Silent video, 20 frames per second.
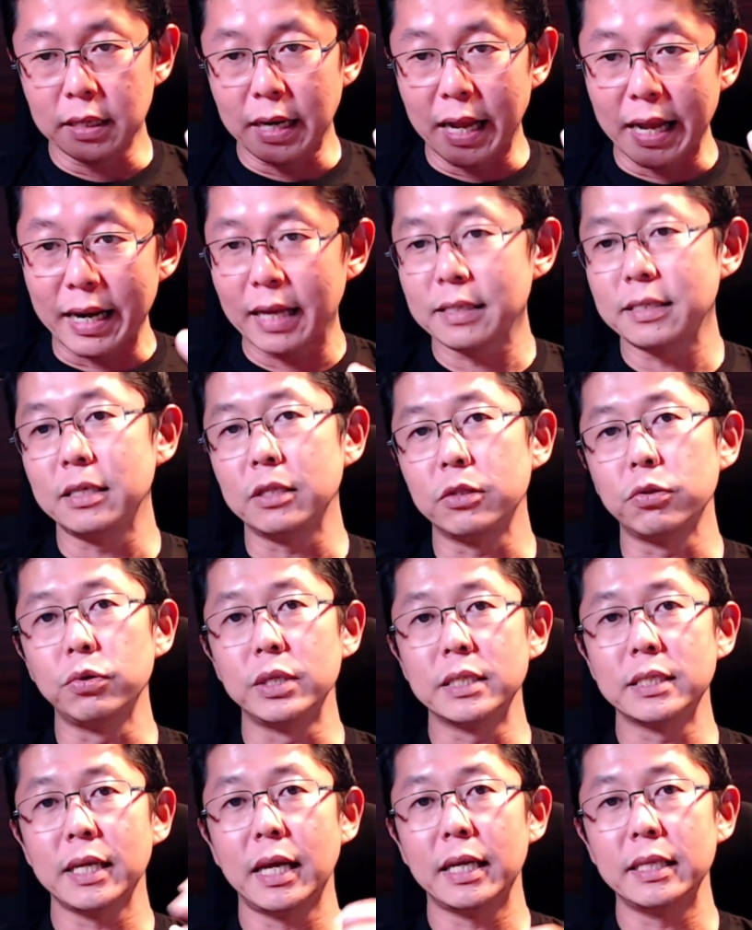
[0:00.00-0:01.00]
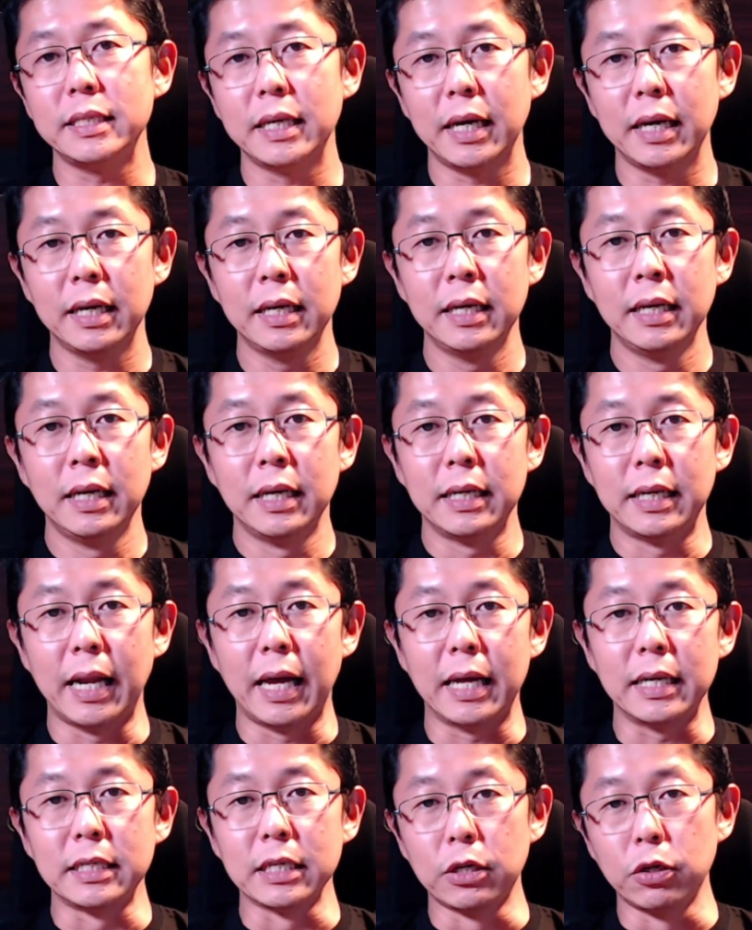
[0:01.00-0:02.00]
narasi tulisannya
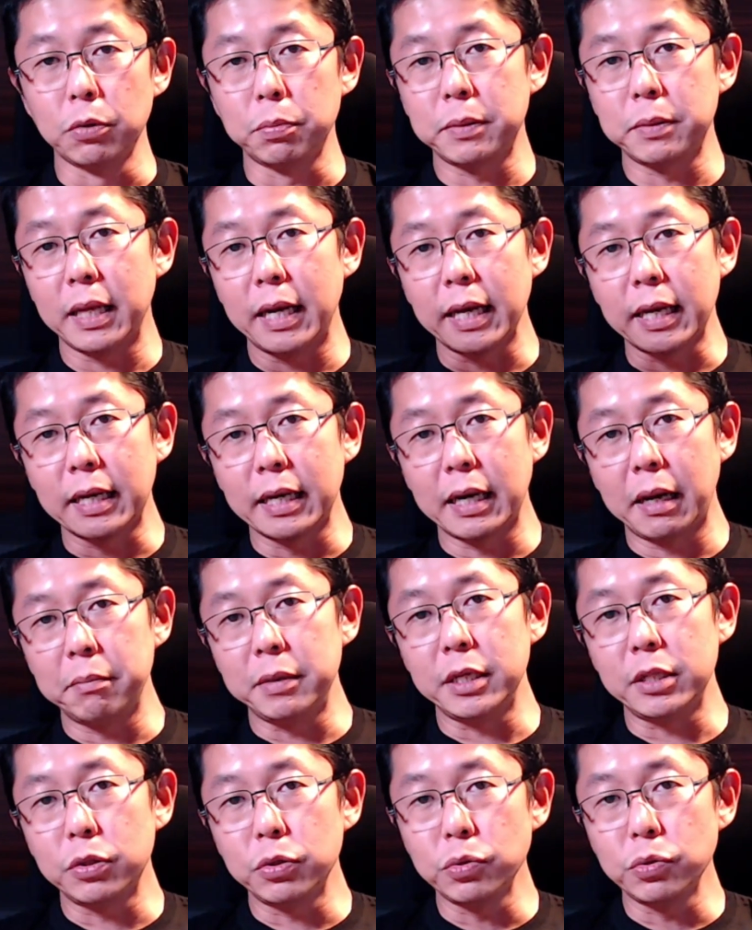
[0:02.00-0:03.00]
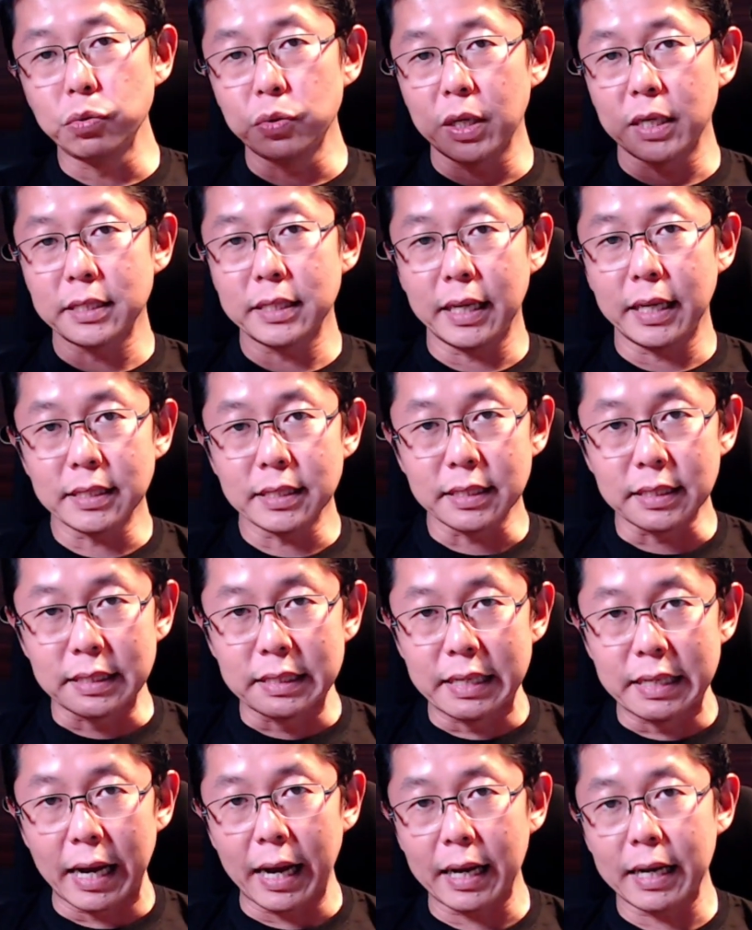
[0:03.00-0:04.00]
nah di grup telegram itu sudah saya
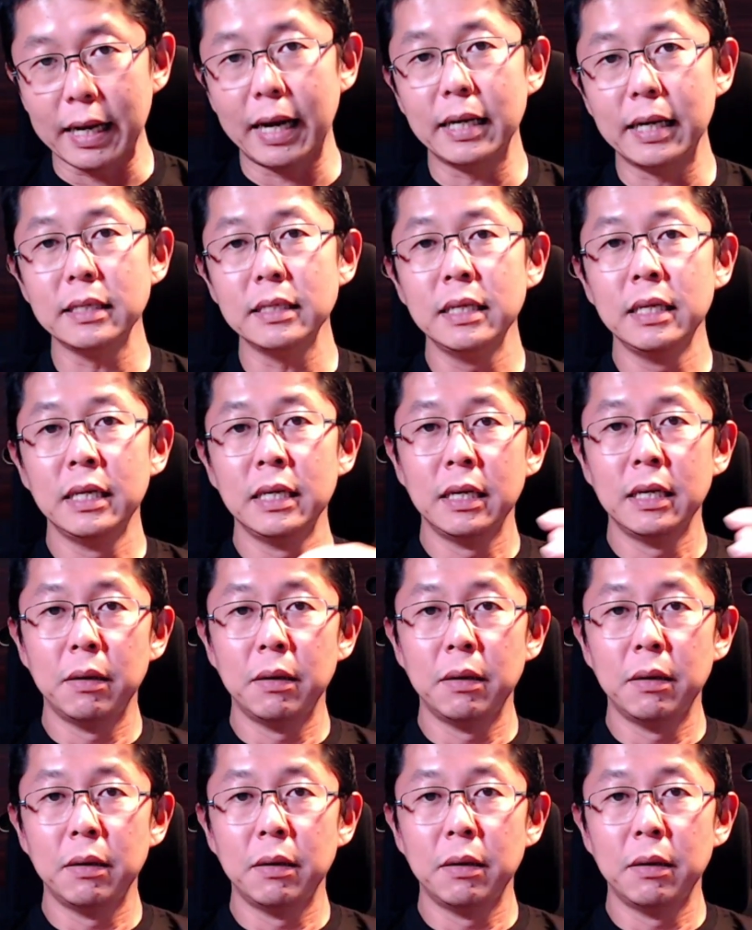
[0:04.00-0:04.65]
sediakan